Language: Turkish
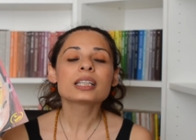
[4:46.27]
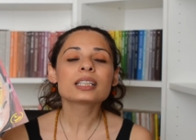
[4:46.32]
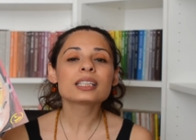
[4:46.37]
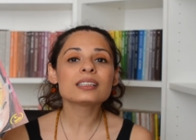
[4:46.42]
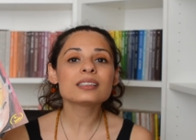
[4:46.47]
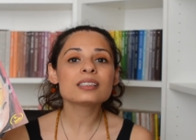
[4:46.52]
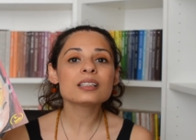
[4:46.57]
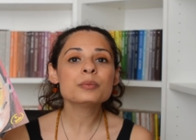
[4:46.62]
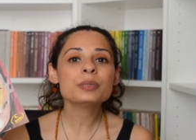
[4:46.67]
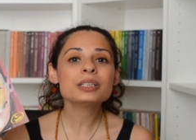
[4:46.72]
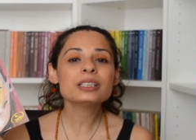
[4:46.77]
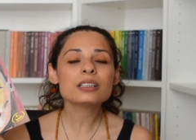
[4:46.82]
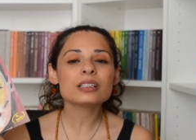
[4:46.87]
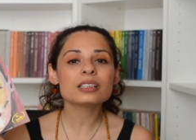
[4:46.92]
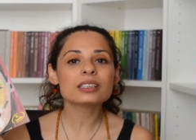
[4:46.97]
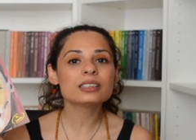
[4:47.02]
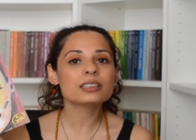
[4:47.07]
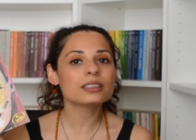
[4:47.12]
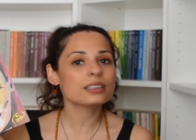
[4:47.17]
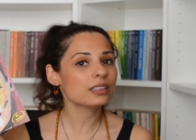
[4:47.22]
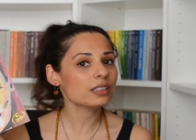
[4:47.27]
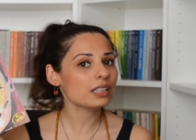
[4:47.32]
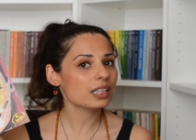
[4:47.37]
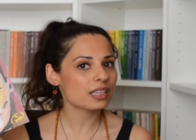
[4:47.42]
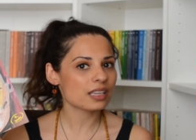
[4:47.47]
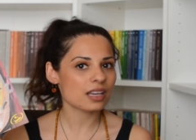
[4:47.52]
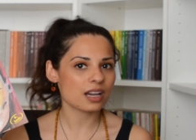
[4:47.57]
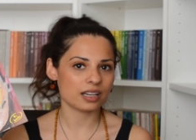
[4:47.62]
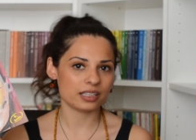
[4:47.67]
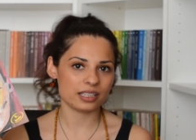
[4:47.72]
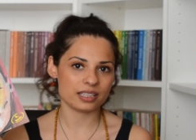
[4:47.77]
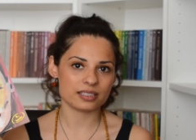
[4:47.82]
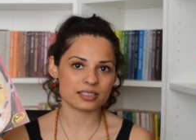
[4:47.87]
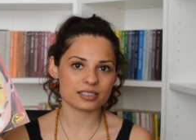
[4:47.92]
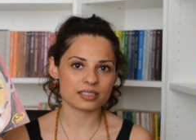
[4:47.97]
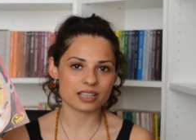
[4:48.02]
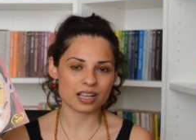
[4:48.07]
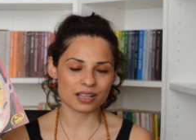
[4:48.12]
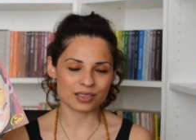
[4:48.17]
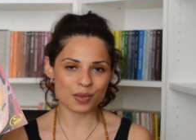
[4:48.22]
Kitabın adının
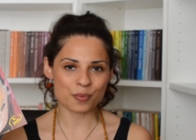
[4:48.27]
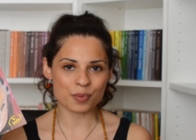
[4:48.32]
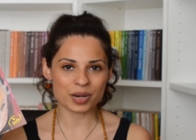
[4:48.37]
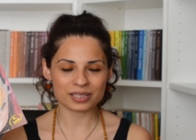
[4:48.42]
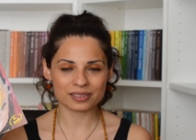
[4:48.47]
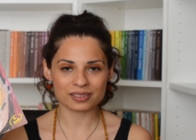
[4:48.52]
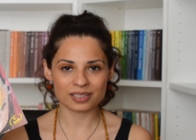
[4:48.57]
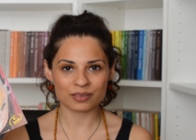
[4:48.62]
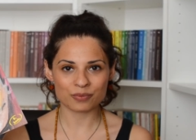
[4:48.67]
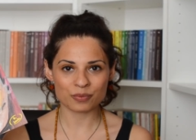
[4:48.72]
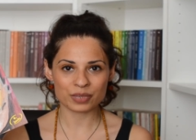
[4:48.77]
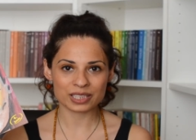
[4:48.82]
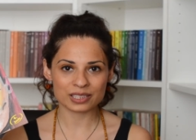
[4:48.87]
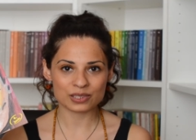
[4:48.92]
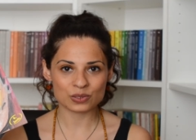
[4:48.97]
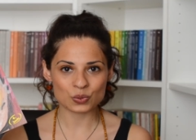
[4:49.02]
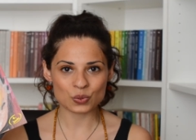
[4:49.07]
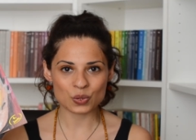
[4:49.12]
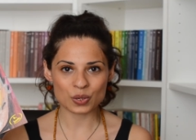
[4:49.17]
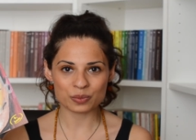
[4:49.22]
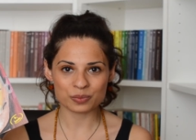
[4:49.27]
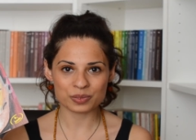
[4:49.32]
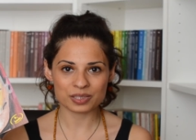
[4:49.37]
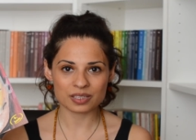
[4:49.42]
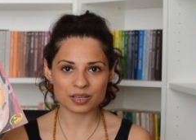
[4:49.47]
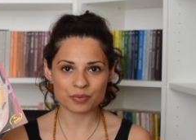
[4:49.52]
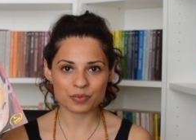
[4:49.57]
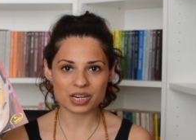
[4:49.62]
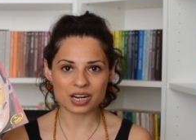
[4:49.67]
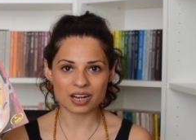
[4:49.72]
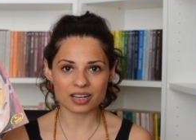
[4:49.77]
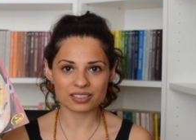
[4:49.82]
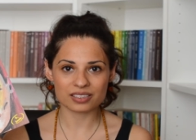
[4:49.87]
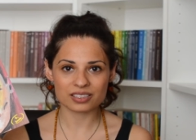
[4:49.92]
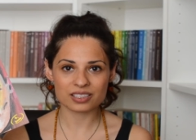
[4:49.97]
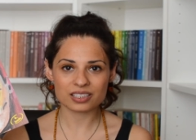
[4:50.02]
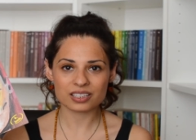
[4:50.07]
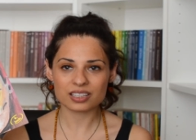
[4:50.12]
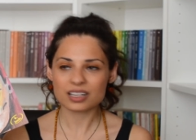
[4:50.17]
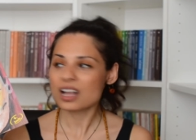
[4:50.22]
hikayesinden de bahsetmek istiyorum size
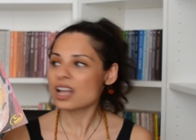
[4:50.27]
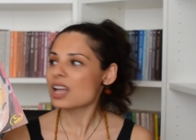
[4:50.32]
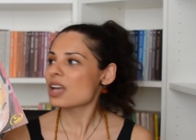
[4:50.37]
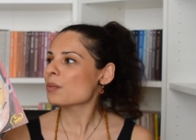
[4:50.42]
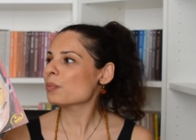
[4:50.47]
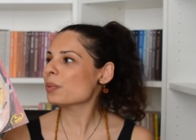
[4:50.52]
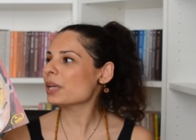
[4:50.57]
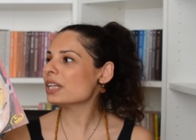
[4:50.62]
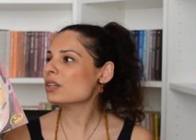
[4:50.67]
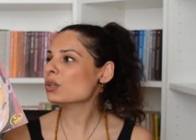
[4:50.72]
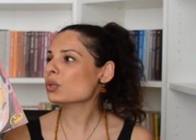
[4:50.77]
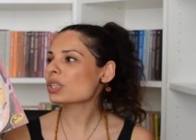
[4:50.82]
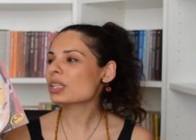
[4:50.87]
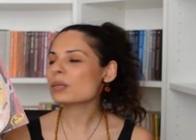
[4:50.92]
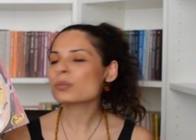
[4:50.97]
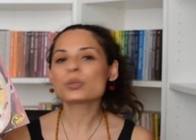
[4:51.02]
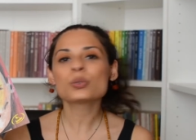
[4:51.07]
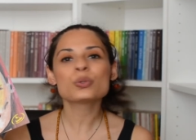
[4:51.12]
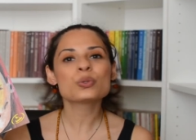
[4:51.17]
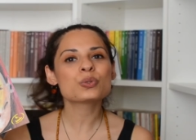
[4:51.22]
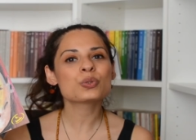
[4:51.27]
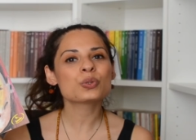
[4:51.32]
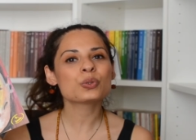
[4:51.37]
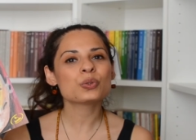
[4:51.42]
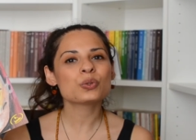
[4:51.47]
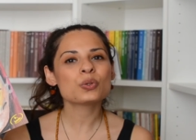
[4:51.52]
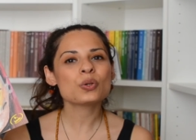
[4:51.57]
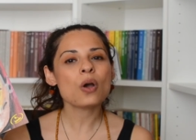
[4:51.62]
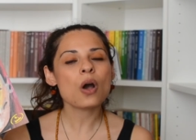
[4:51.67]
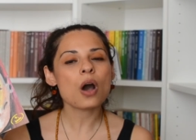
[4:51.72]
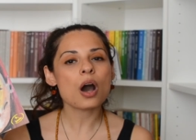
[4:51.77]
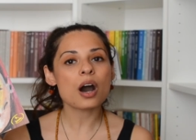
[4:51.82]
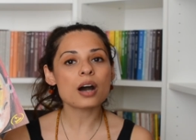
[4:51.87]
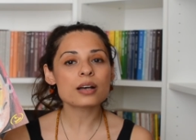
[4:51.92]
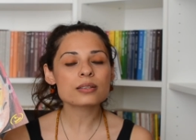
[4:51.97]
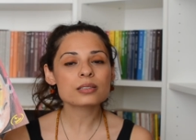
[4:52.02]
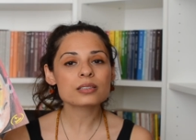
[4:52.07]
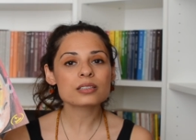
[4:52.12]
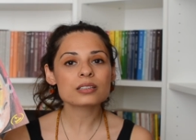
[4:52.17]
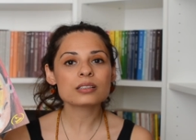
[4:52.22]
birazcık. Peruk gibi hüzünlü
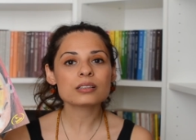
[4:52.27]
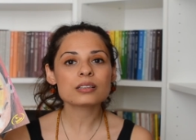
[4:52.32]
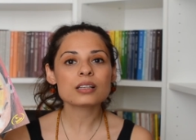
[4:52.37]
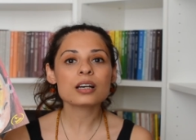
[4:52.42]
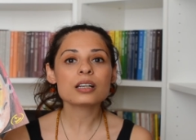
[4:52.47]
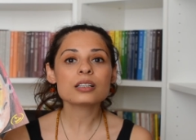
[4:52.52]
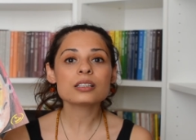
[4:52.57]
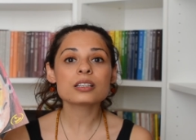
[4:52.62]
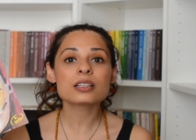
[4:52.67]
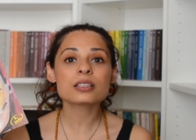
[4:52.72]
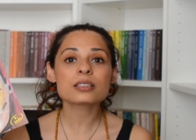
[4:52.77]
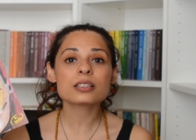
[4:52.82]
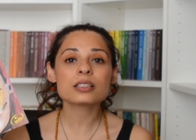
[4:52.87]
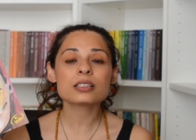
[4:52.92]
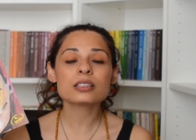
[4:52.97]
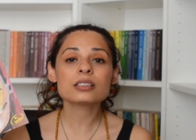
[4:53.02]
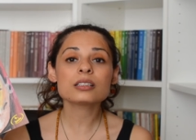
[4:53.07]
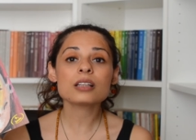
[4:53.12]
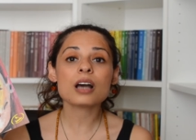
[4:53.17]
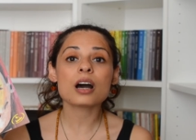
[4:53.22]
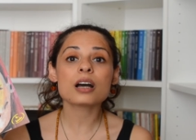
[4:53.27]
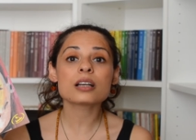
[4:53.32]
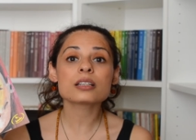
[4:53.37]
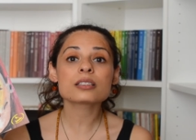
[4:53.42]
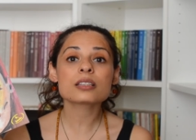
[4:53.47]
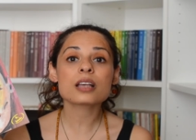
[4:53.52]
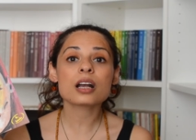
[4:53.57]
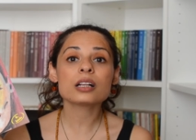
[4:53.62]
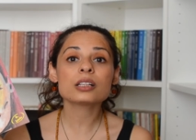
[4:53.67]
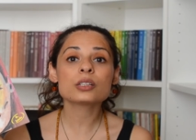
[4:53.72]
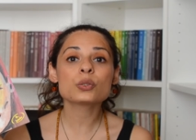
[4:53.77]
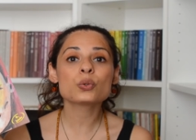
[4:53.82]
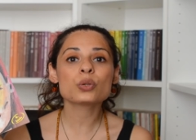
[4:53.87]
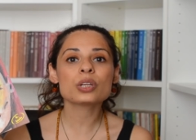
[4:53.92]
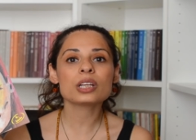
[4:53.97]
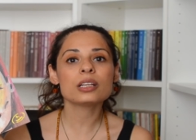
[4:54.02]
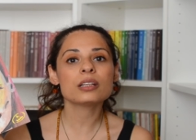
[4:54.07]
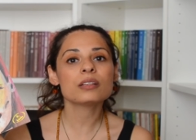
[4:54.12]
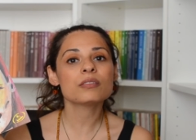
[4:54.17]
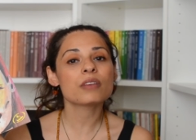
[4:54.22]
aslında yazarın Aysel
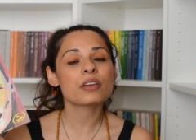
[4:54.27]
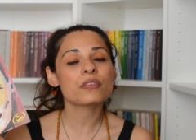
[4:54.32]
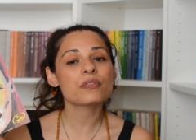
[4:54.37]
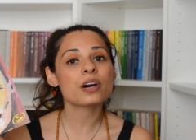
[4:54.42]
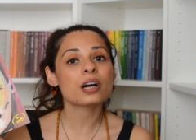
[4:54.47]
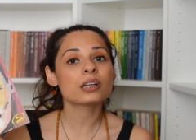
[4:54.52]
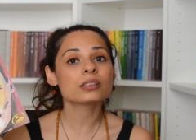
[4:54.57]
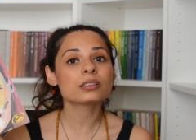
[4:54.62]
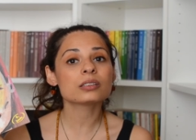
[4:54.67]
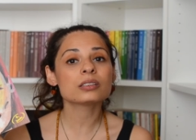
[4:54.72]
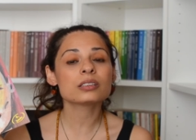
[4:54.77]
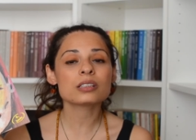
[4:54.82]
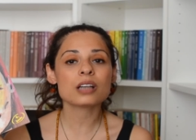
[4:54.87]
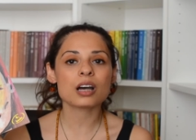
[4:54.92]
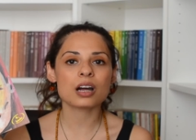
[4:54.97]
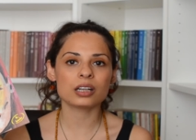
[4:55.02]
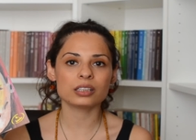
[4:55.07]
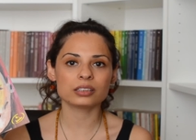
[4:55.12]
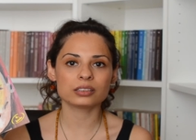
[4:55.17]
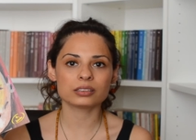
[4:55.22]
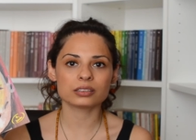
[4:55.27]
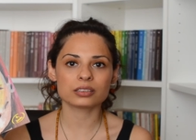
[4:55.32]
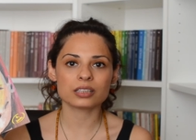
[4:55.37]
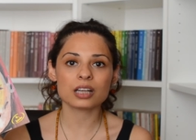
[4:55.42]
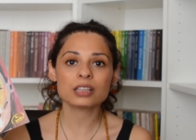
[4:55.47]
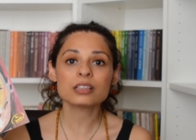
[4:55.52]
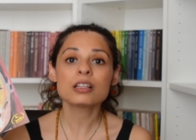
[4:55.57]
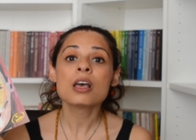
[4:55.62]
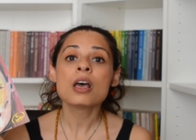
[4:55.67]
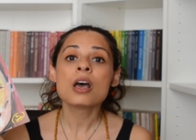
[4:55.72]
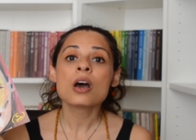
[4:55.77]
Gürel'in vefatının ardından